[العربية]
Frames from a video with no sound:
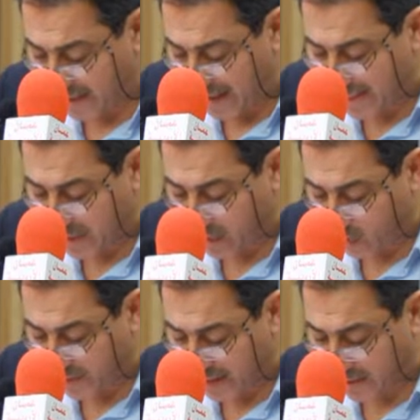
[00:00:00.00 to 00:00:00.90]
العدل
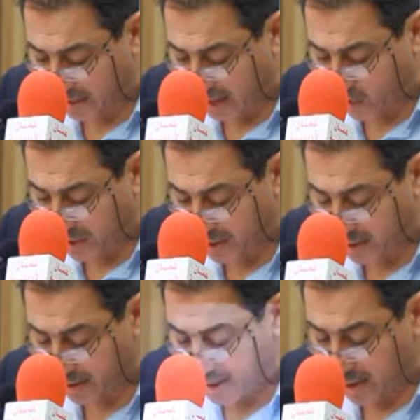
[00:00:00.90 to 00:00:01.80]
للمساعدة
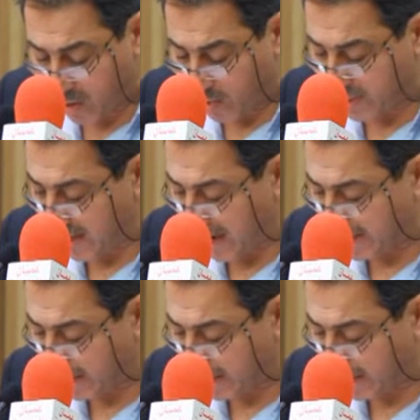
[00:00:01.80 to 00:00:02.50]
القانونية واتحاد